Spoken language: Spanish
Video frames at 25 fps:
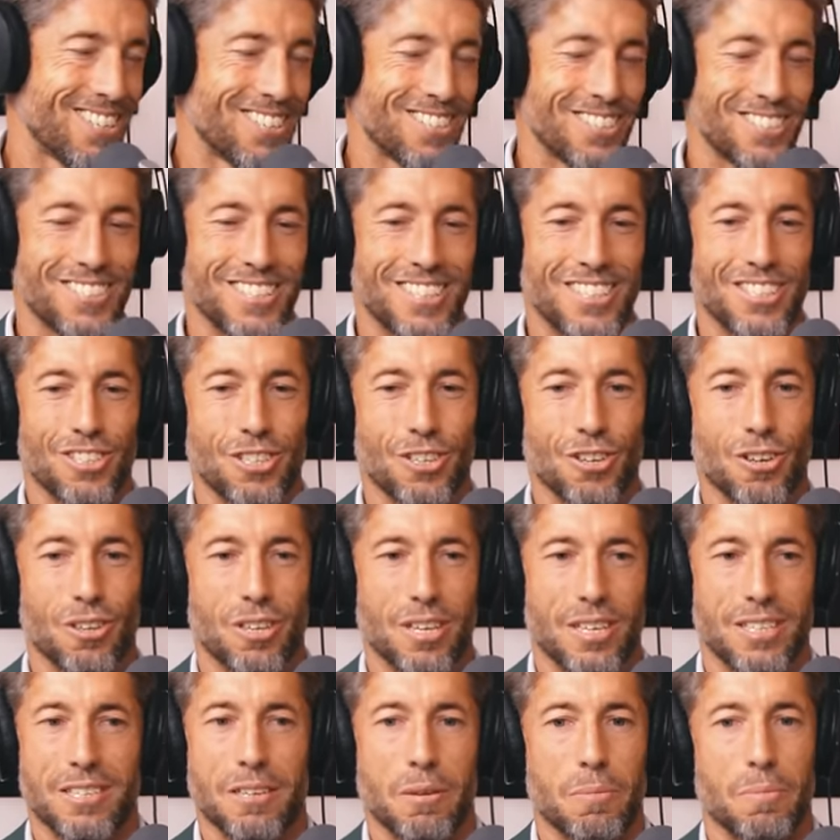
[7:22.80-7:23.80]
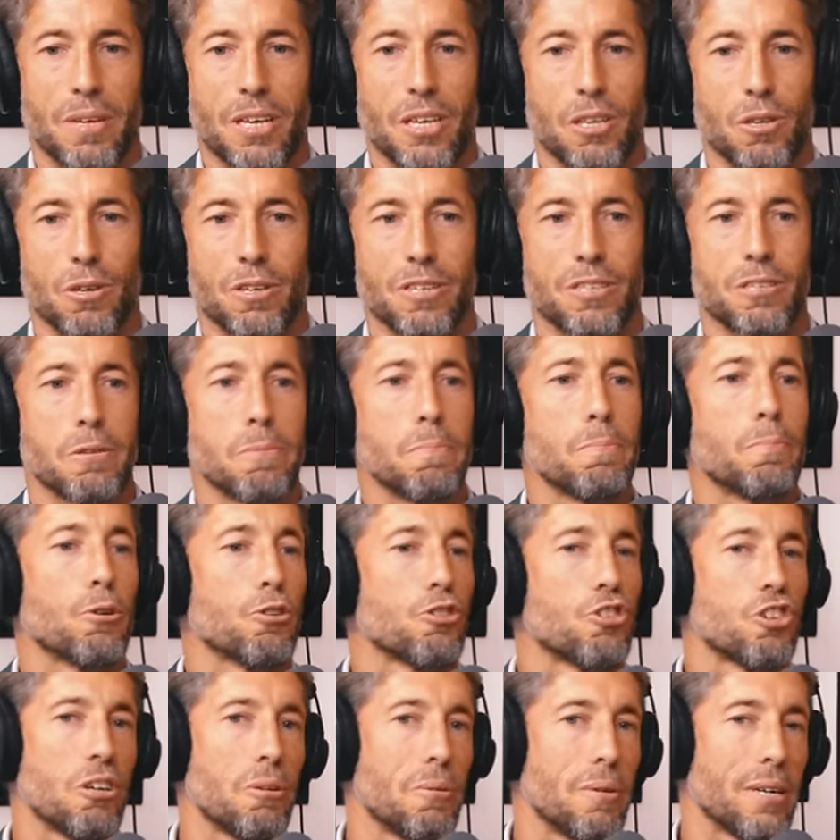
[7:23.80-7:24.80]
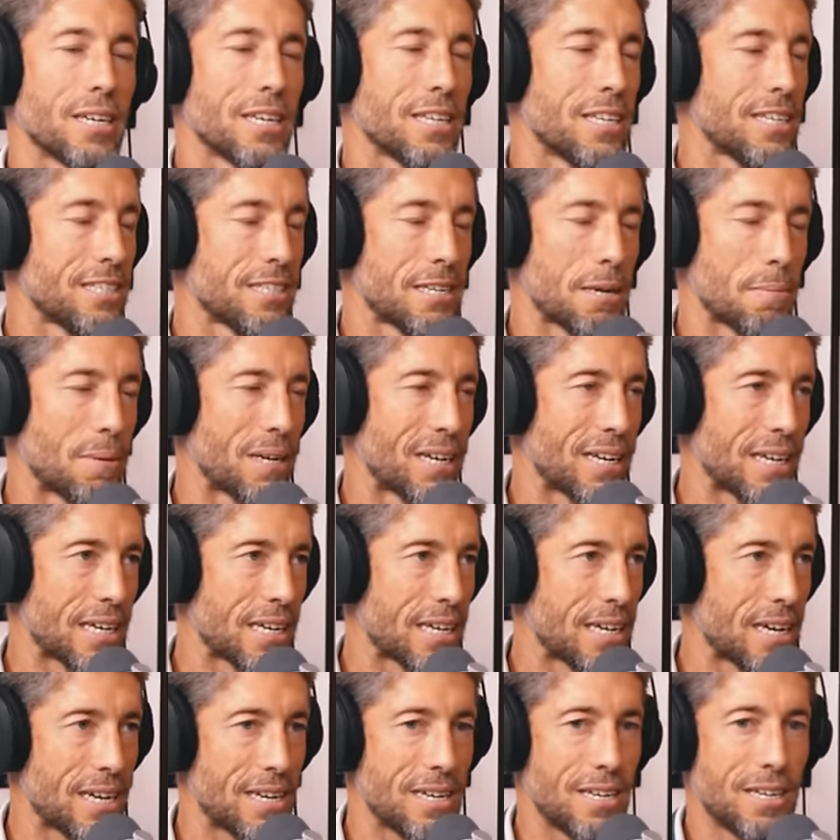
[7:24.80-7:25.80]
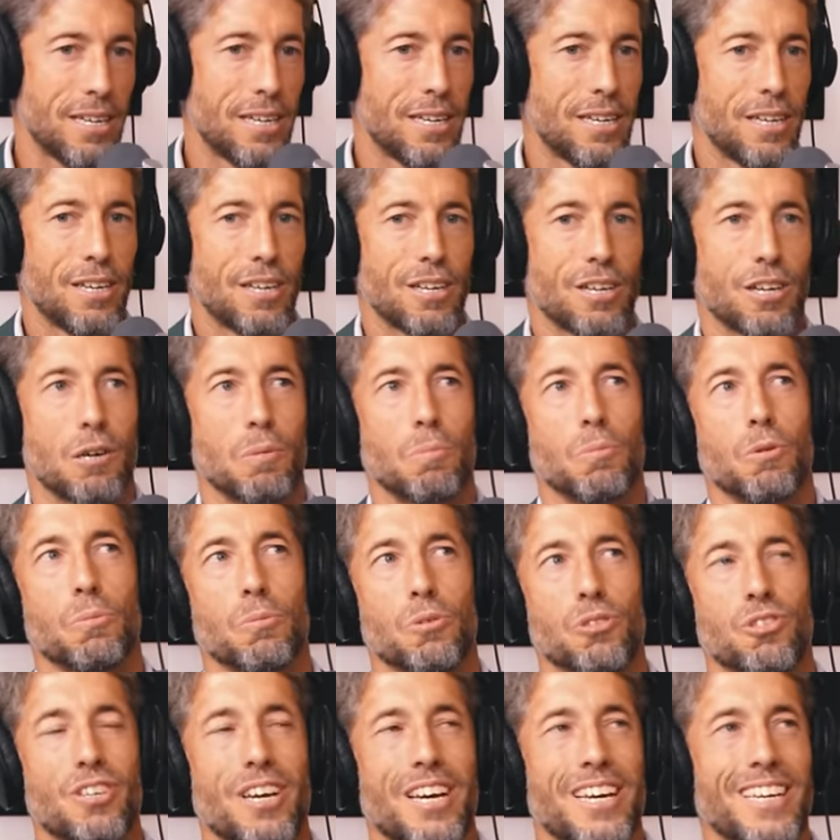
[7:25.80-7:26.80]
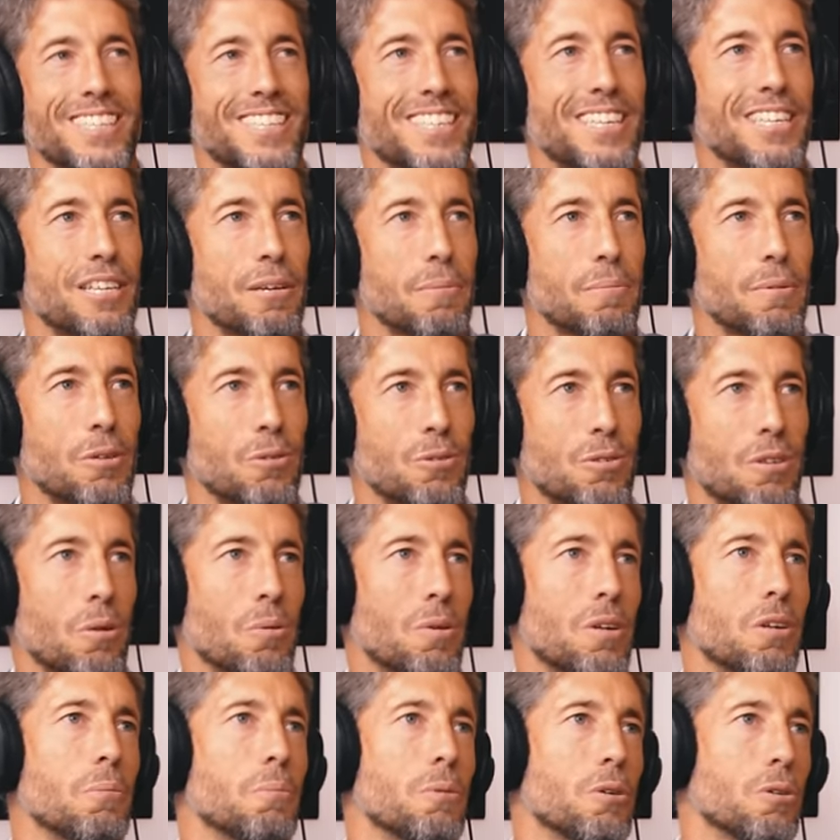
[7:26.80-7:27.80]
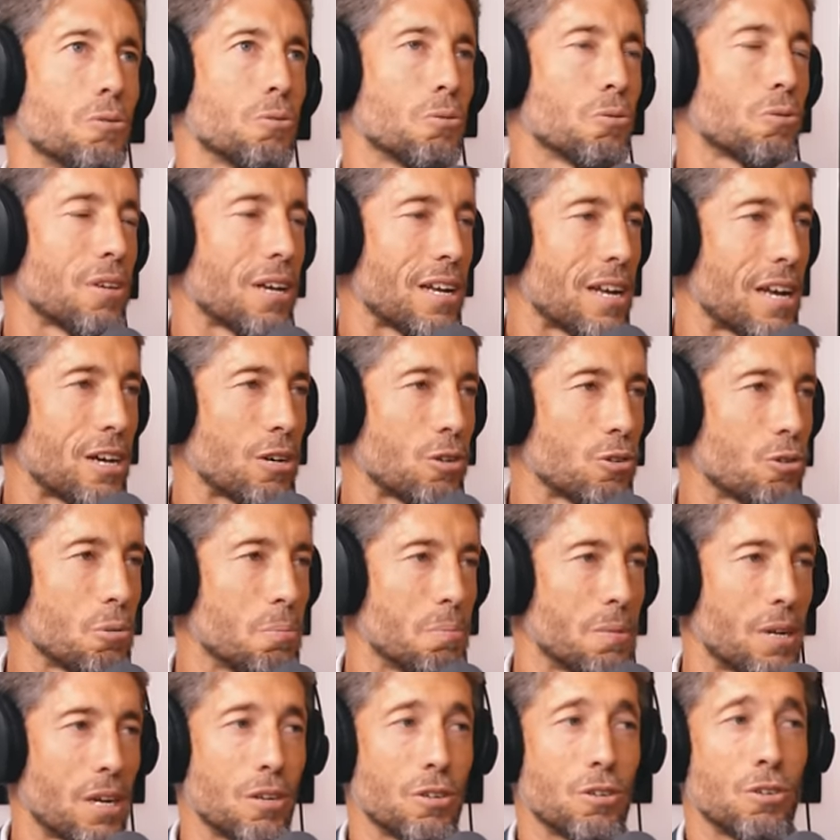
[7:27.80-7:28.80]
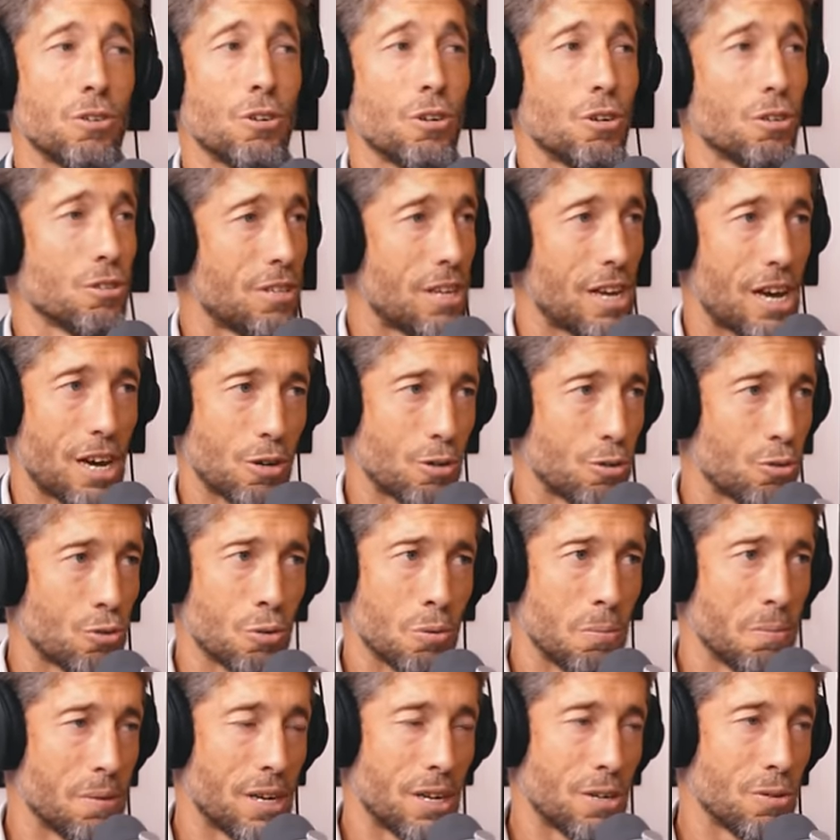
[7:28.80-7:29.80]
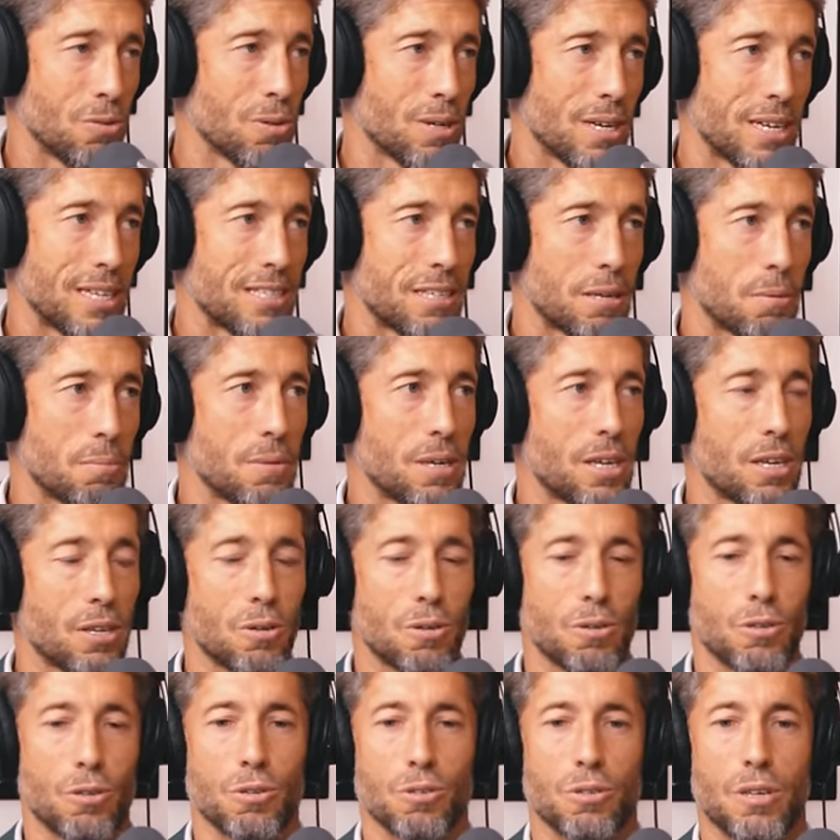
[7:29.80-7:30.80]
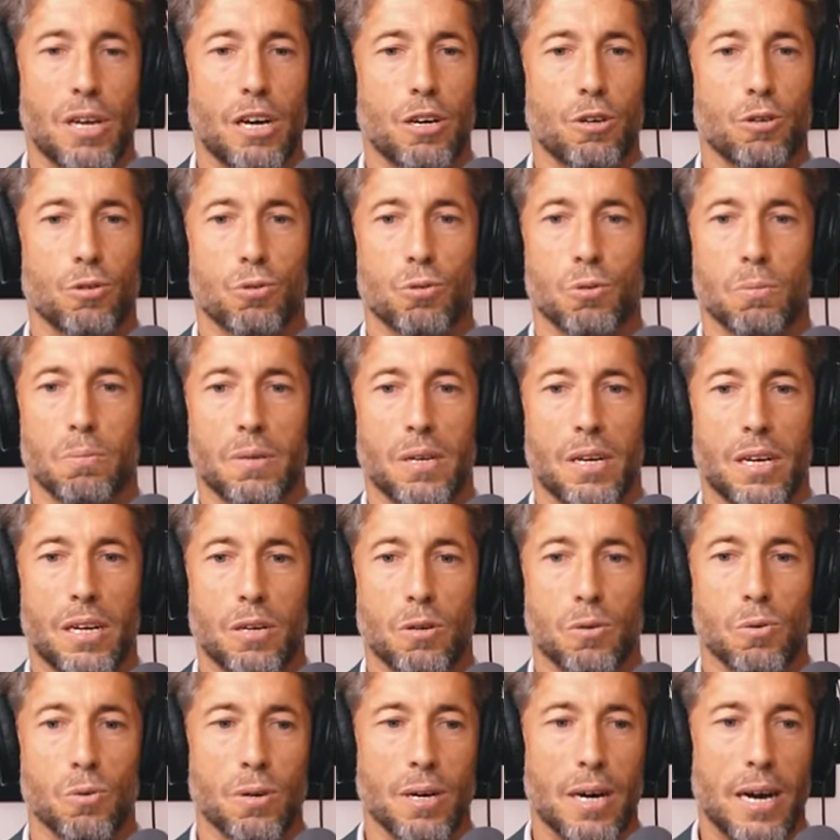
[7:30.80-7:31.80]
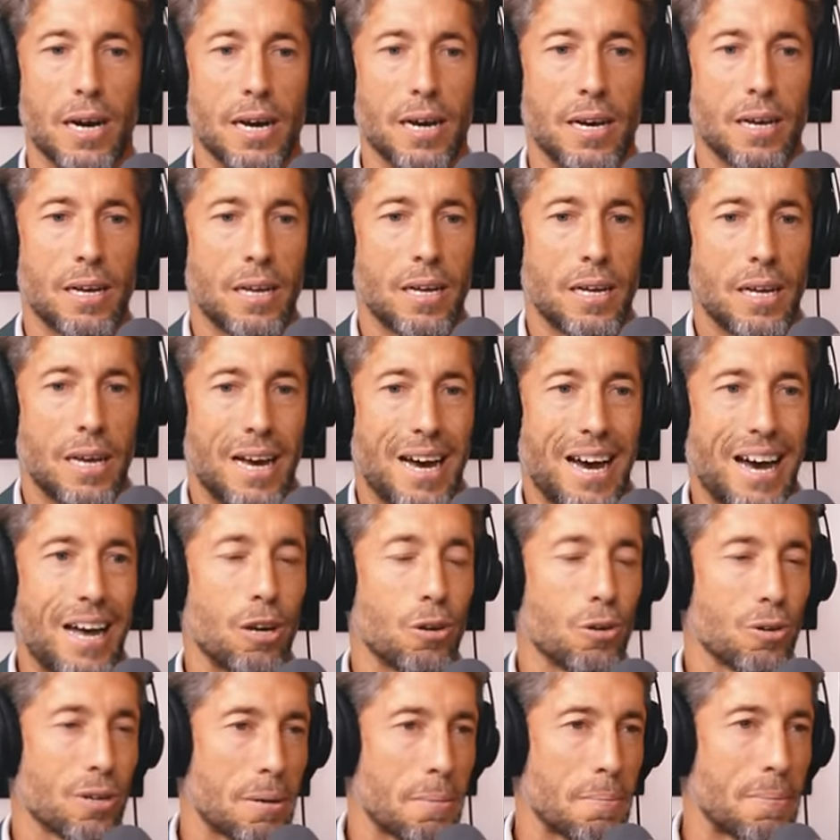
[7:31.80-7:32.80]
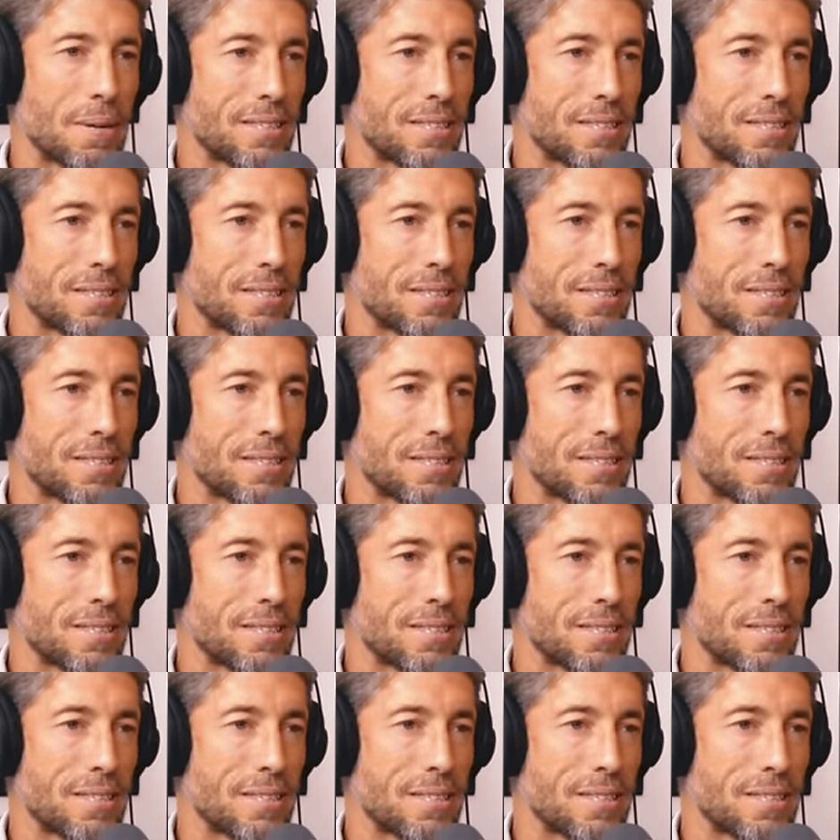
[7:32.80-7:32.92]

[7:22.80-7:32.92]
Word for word: ¿no? Entonces ese miedo es imposible que desaparezca. Como mucha gente te pregunta, bueno, pero tú estarás acostumbrado. No te acostumbras nunca a ese miedo, no te acostumbras nunca a lo que